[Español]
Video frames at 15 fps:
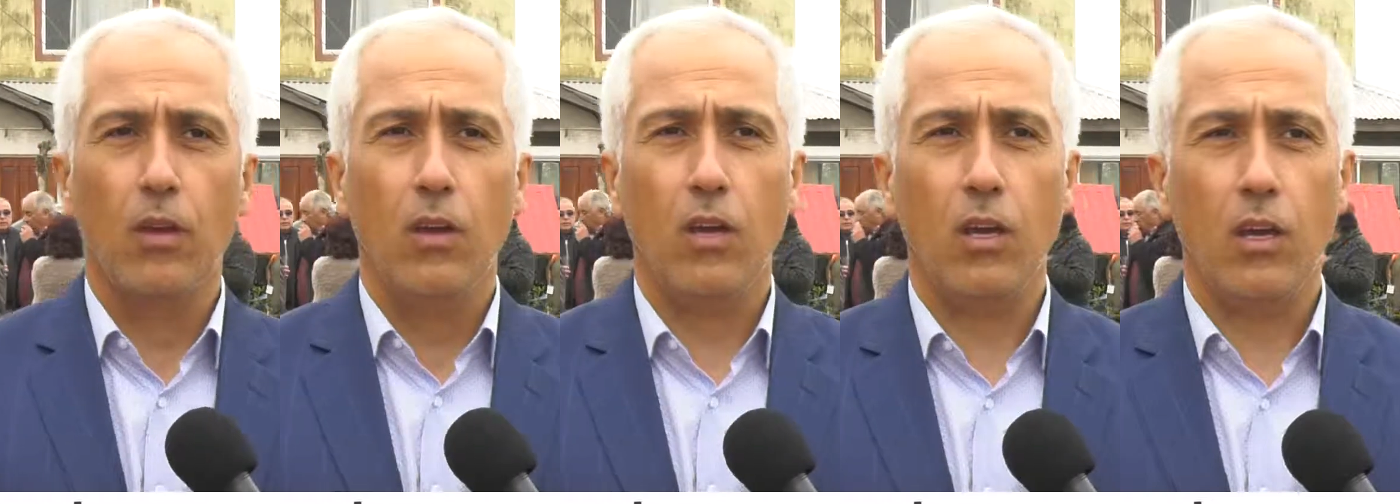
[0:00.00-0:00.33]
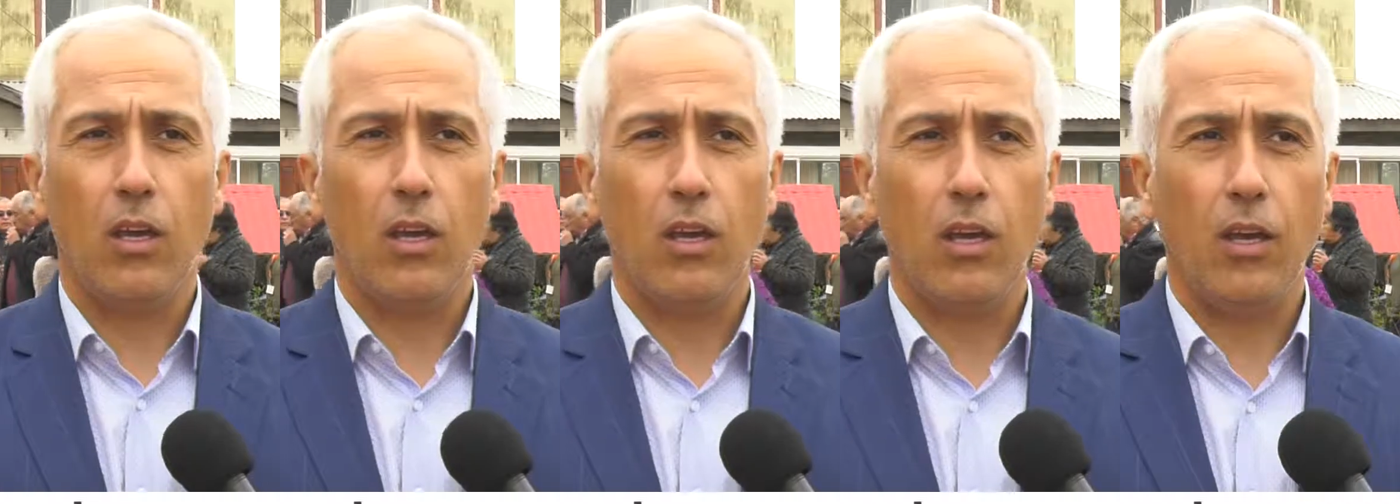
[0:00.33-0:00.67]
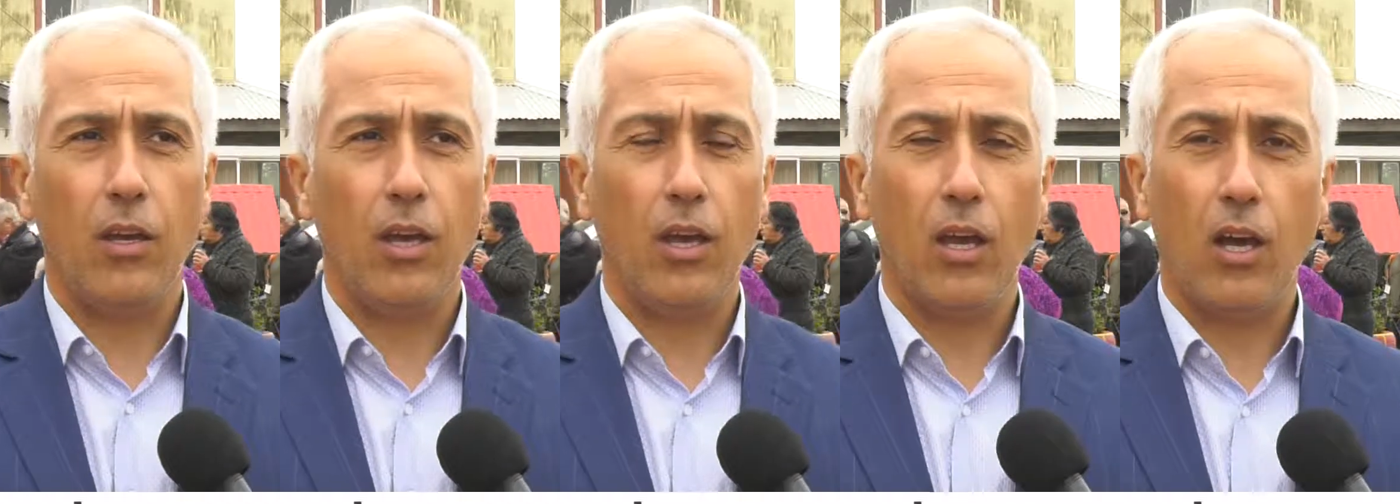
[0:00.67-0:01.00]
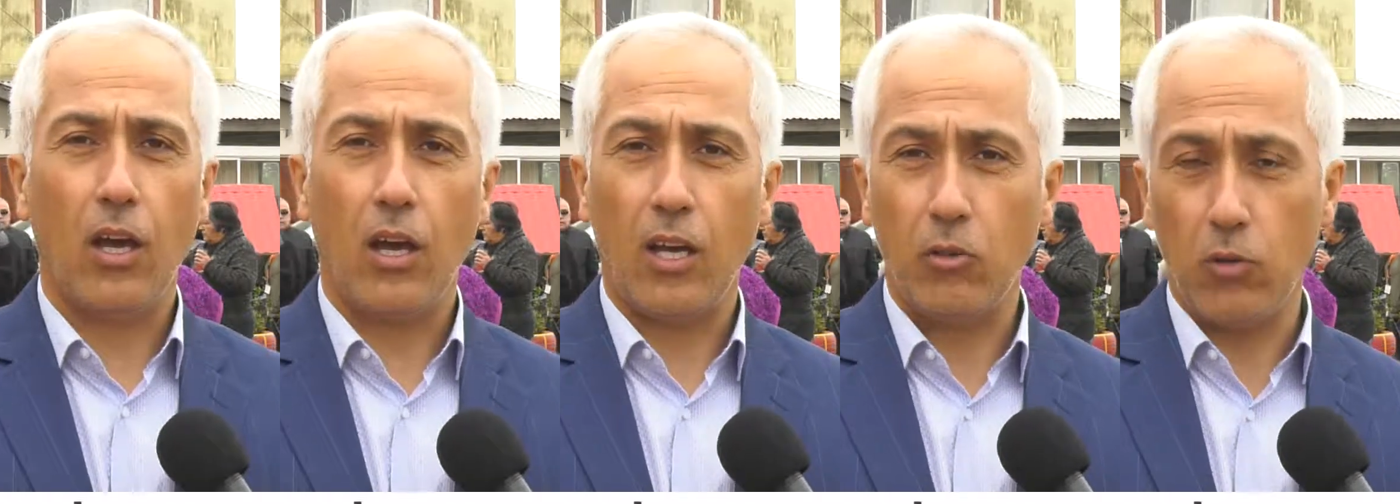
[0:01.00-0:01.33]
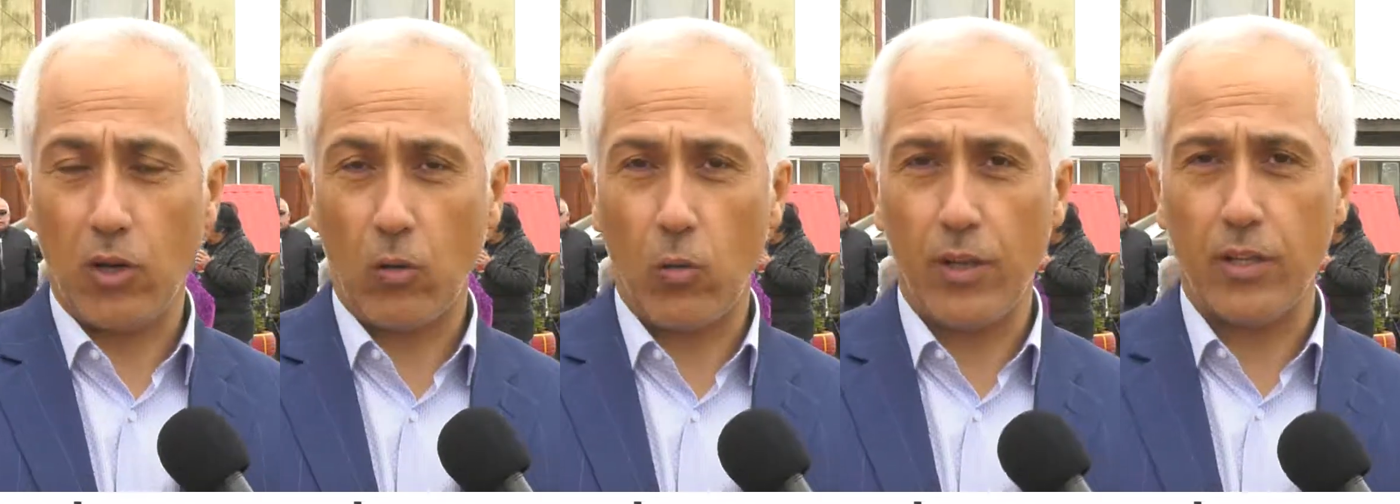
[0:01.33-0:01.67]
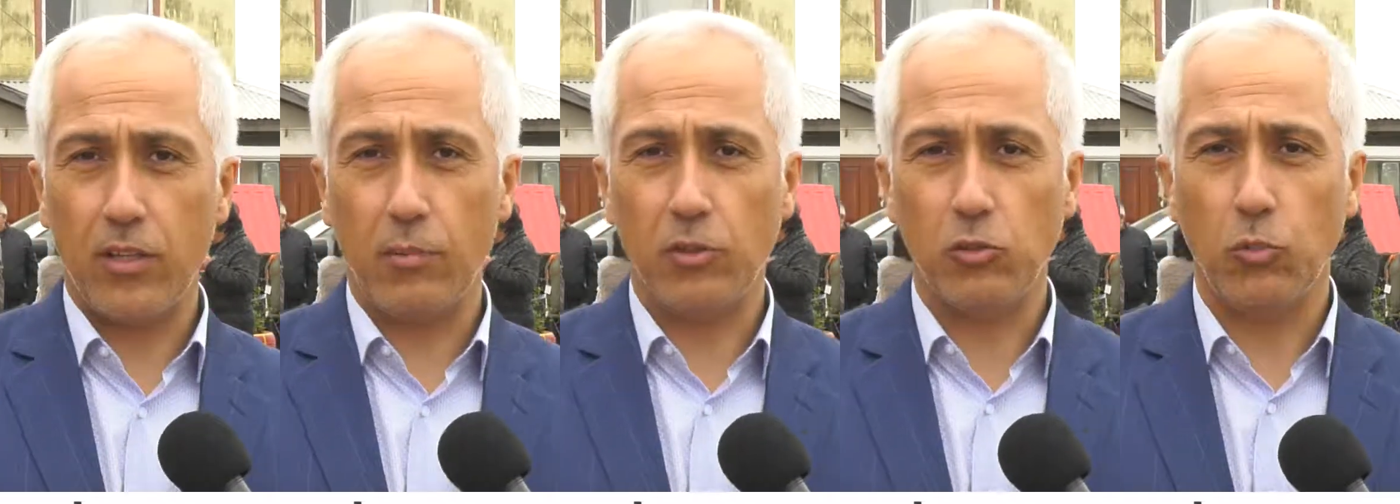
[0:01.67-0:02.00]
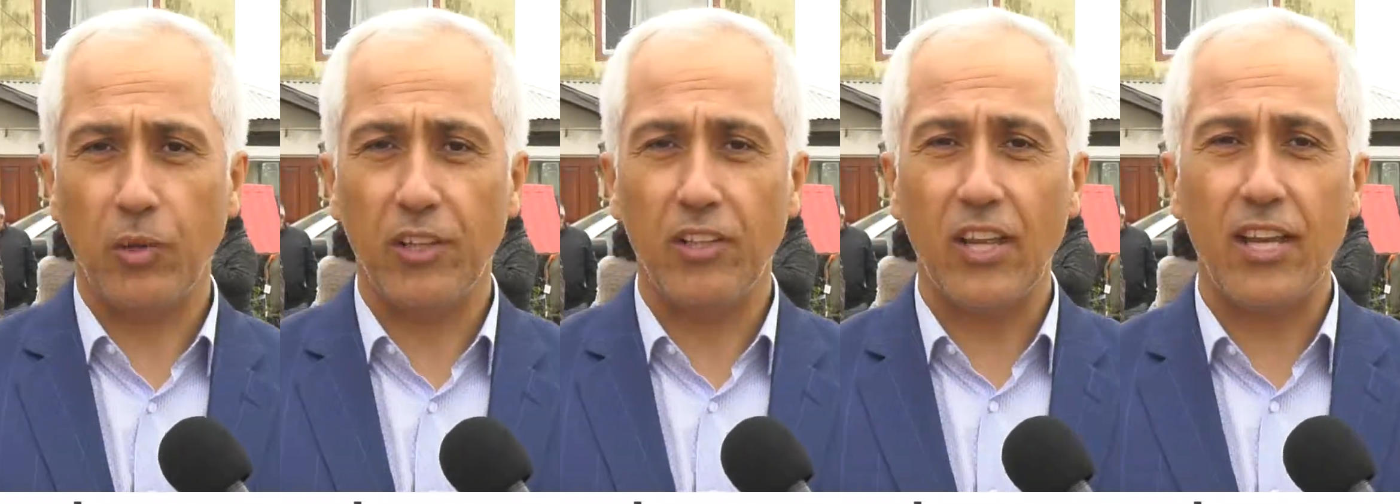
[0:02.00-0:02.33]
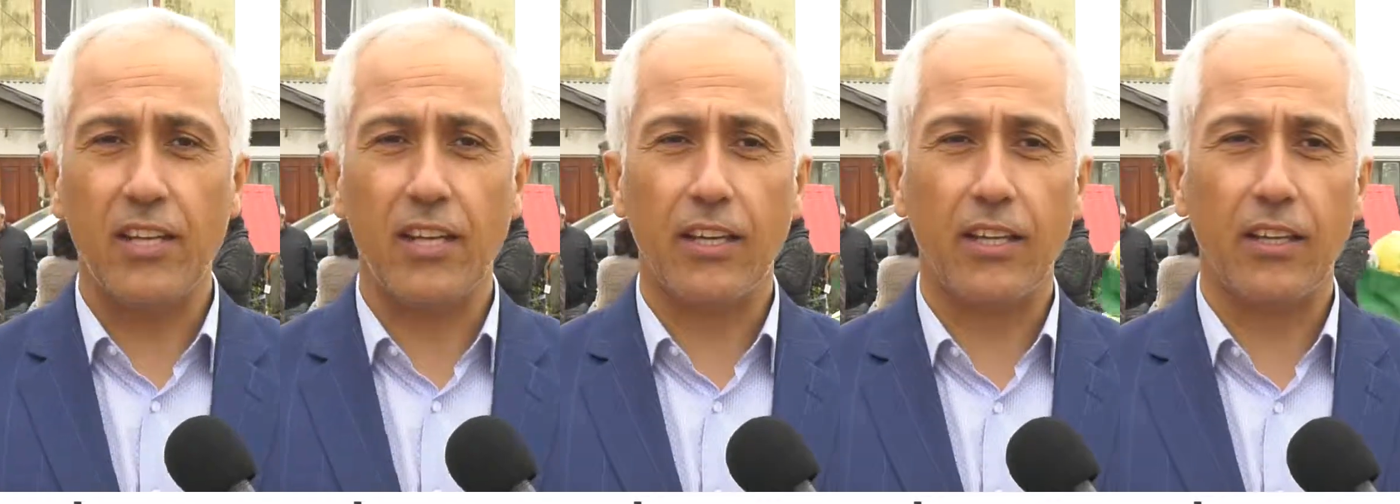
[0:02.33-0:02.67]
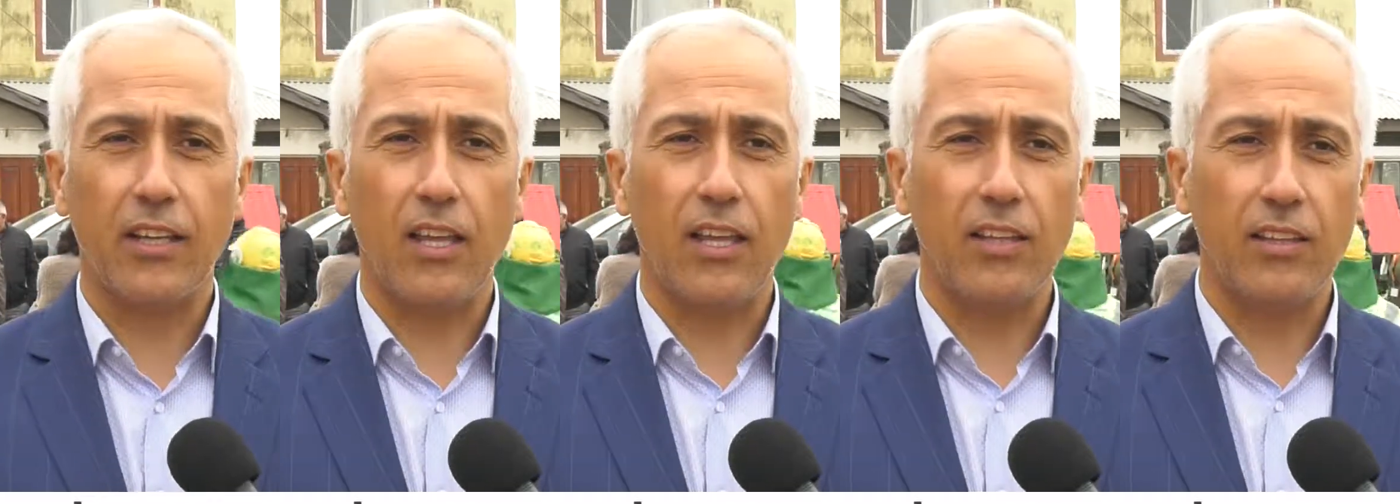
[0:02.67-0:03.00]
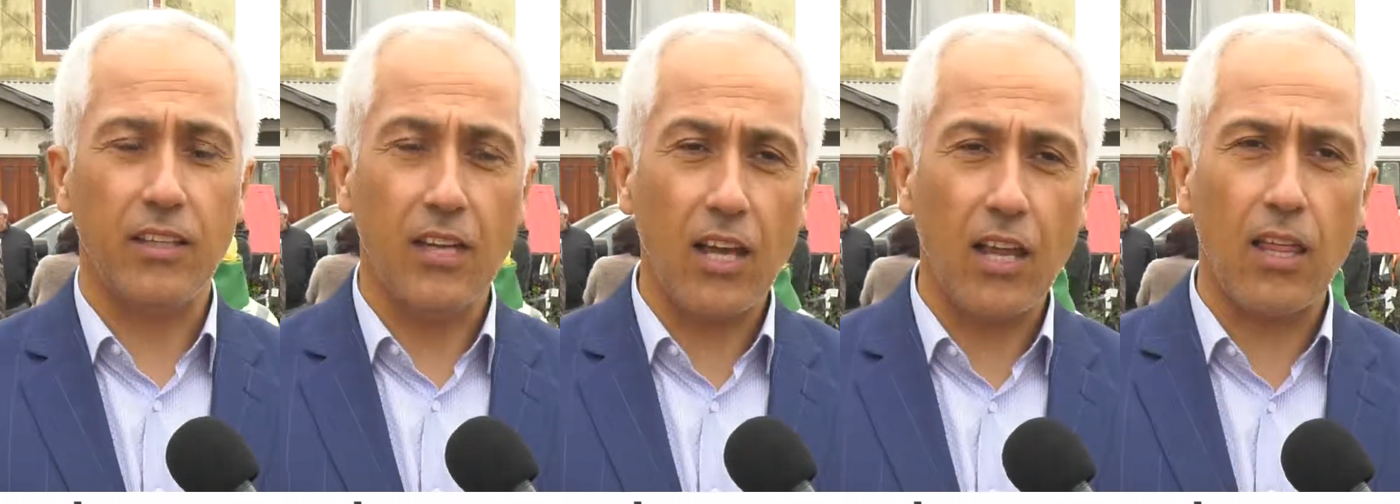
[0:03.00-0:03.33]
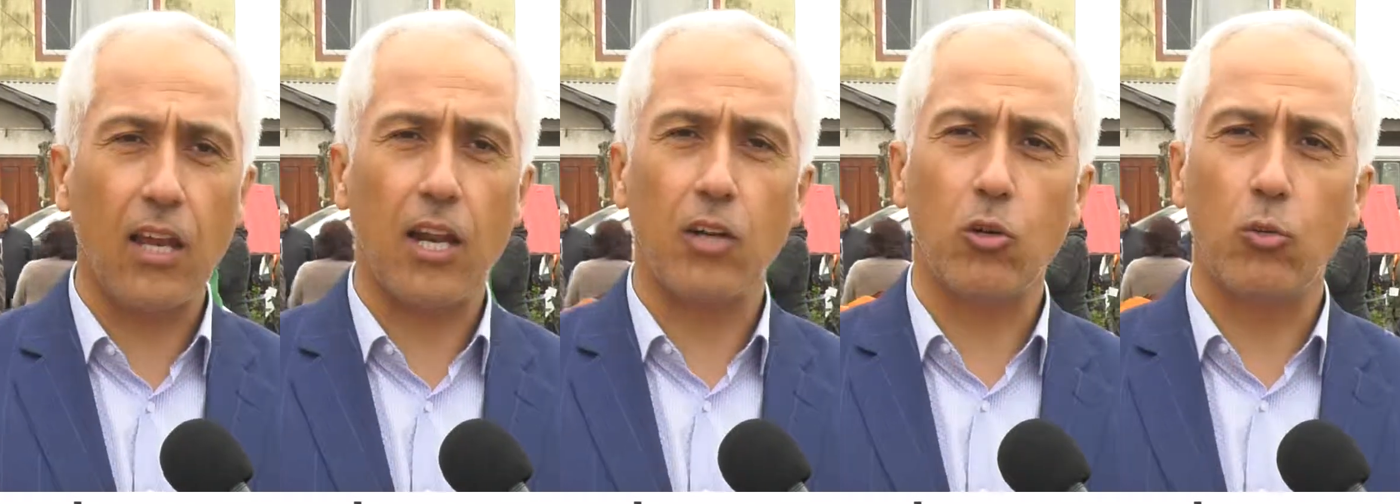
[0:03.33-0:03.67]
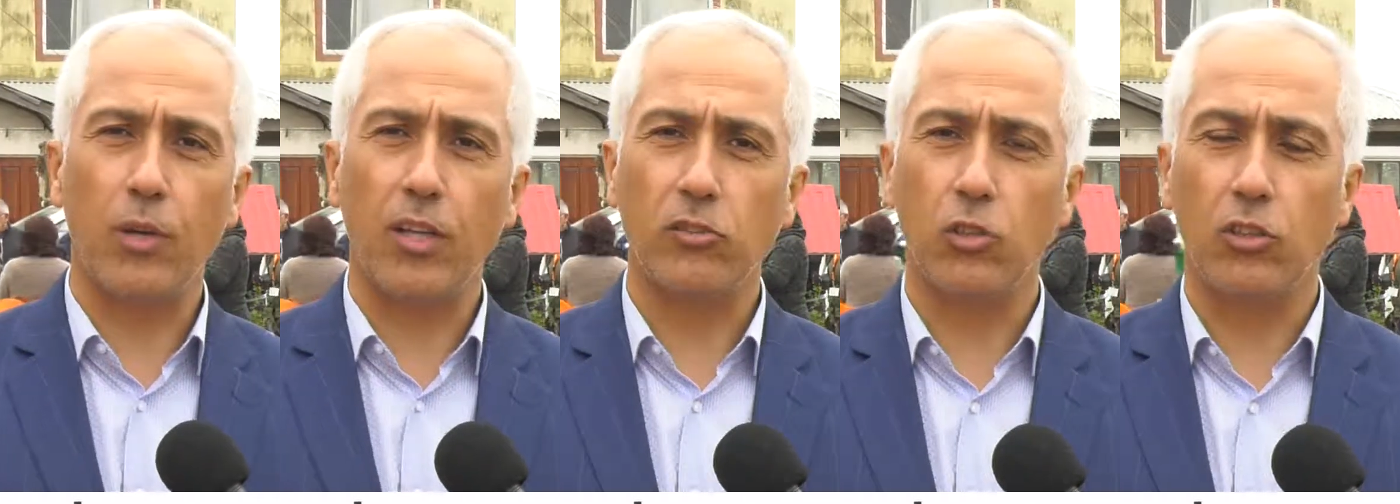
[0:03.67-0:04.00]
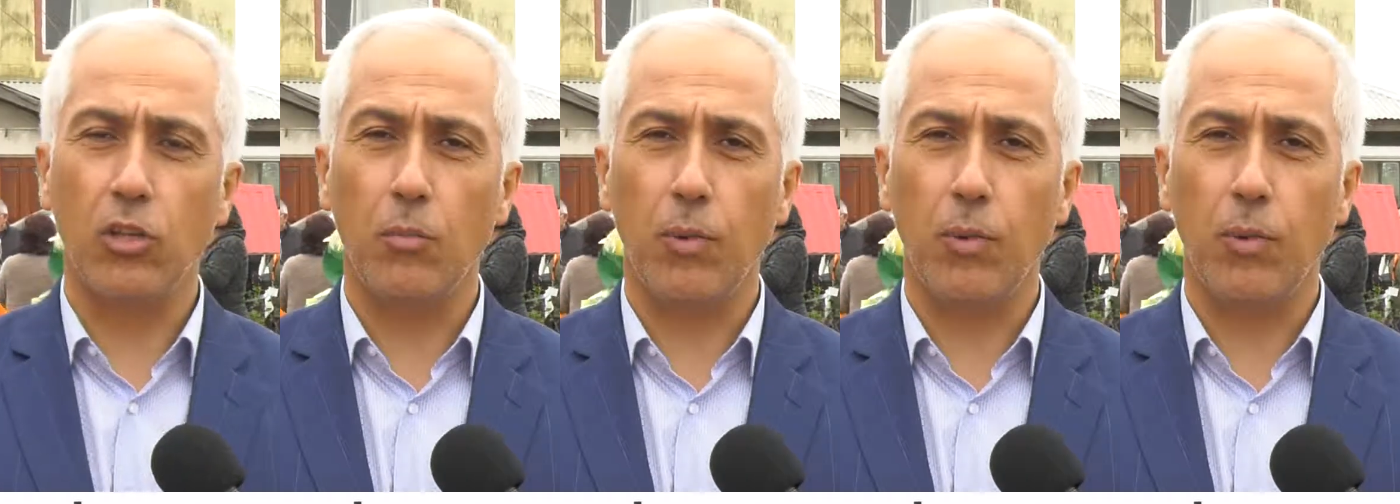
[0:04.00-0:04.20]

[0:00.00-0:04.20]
Eh, hay una cuenta presupuestaria que está destinada a la recuperación de